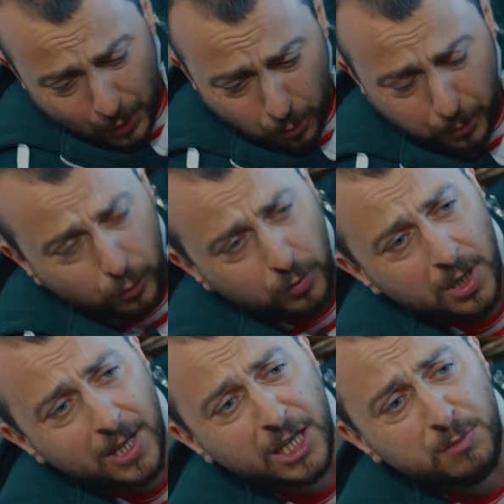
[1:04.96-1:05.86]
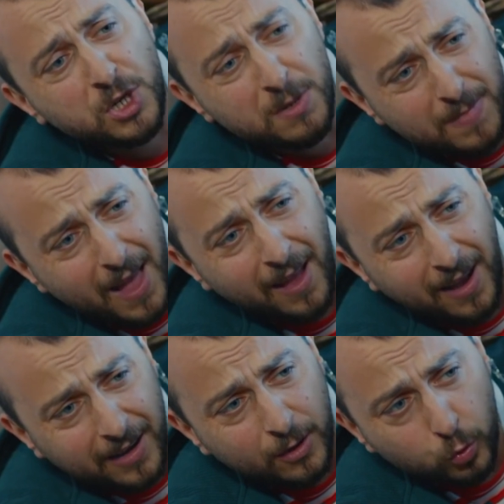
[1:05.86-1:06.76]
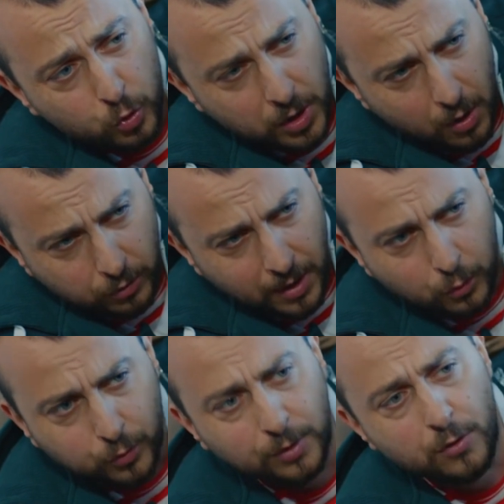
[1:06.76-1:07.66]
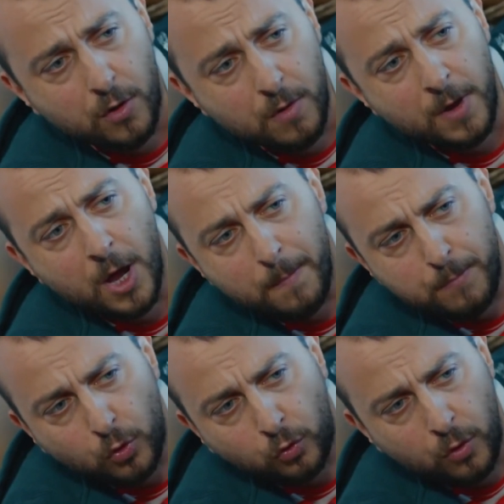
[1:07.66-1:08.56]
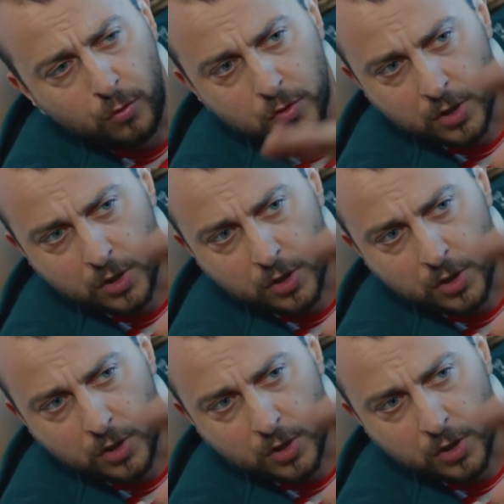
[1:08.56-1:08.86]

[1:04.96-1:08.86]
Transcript: ben o pilotun yanına geçmişim de hani uçağı oradan kurtarıyorum. Bütün